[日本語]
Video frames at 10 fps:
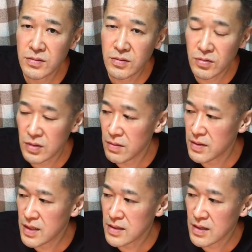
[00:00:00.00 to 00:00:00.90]
と比
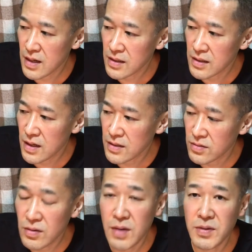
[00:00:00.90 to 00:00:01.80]
べて3
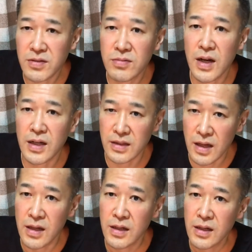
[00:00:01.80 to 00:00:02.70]
月はやっぱ少なかっ
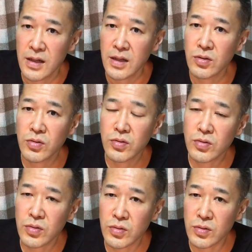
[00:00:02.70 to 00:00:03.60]
たとい
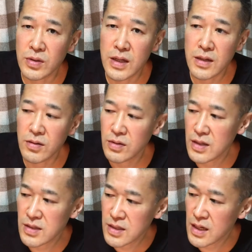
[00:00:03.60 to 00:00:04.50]
うことで
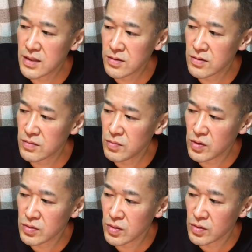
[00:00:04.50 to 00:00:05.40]
で4月
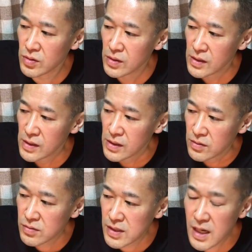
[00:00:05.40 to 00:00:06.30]
もその、
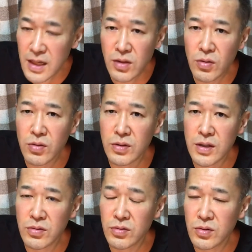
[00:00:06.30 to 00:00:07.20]
売上動向
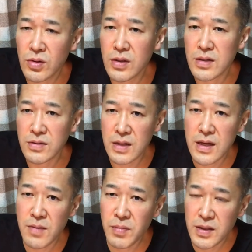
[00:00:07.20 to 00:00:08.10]
で言うとです
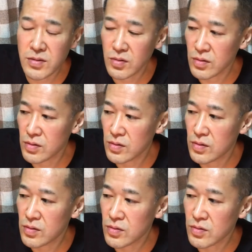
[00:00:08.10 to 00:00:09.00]
ねやっぱりそ
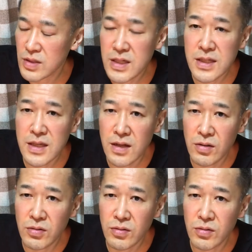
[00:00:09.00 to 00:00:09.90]
のご新規さ
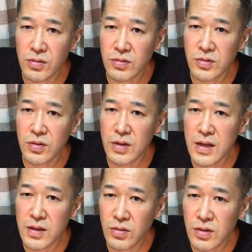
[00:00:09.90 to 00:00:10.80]
んのこの増
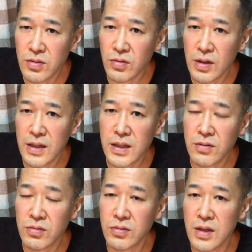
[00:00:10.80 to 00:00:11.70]
減によってちょっと変わっ
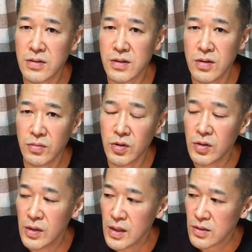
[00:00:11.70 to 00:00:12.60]
てくるんですけど
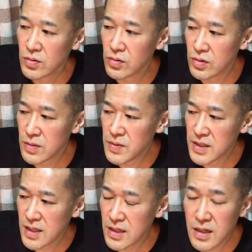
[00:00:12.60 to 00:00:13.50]
もその
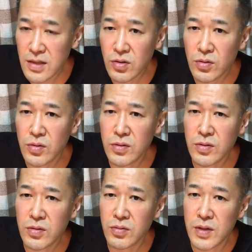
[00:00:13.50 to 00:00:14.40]
リピーターさんがちょっと
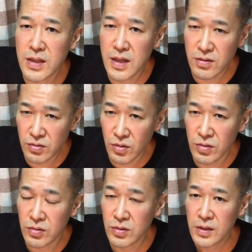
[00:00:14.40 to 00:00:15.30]
ずつ増えていく
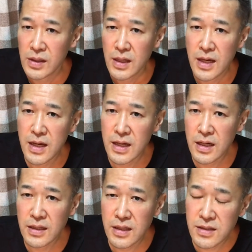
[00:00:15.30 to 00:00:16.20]
という、えー、
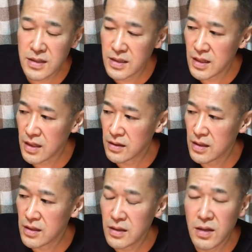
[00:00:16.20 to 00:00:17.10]
形になっ
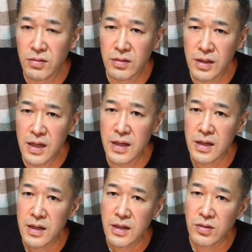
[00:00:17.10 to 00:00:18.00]
ていってるん
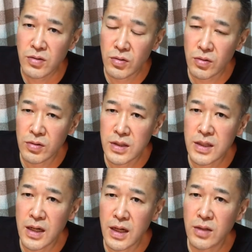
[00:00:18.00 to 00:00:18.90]
でそのい
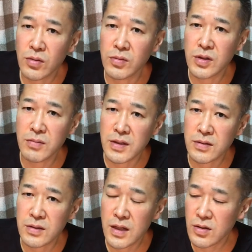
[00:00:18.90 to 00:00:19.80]
いかなと思ってま
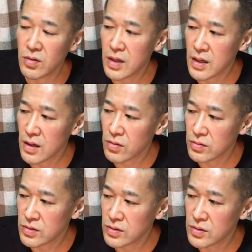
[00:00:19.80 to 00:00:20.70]
すだから去年から
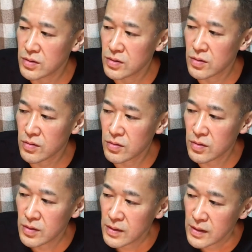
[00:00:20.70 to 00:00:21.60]
こうずっと
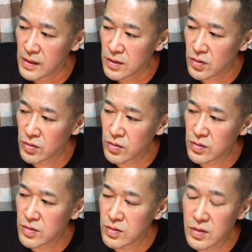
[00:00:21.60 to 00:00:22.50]
こうちょっと
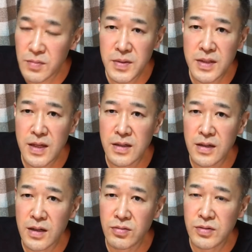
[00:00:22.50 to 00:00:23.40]
ずつリピーターさ
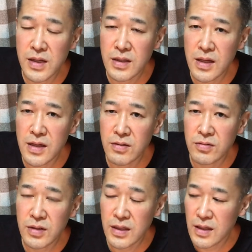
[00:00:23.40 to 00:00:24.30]
んが増えてい
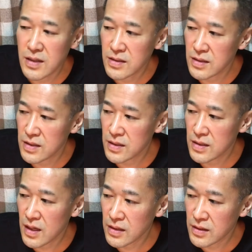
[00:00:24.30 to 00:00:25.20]
く
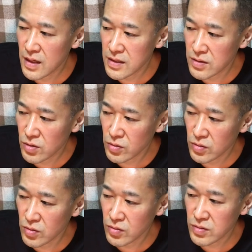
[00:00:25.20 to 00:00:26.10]
形やったりちょっ
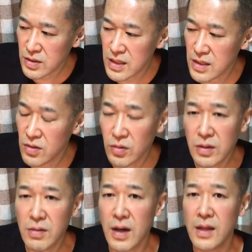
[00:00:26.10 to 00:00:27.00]
とその月によっ
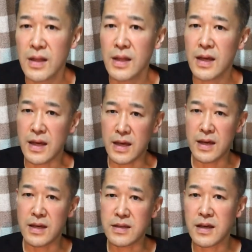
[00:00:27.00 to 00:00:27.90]
ては、
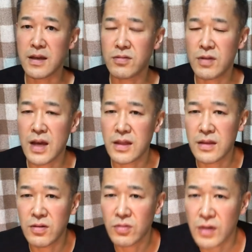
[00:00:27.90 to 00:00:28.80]
えー、先月より減っ
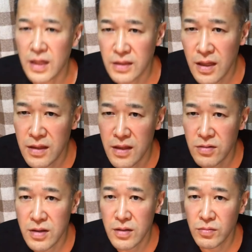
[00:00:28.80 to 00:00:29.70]
てるとかあったんで
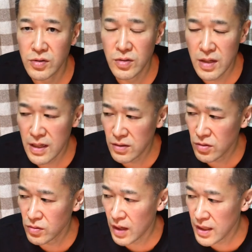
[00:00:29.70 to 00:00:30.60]
すけどもそれが
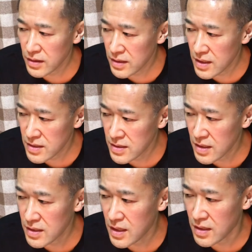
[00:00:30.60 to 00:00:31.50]
ちょっと安定し
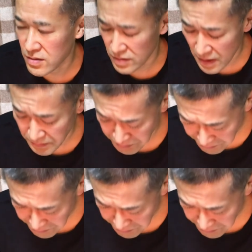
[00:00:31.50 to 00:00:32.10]
てきてですね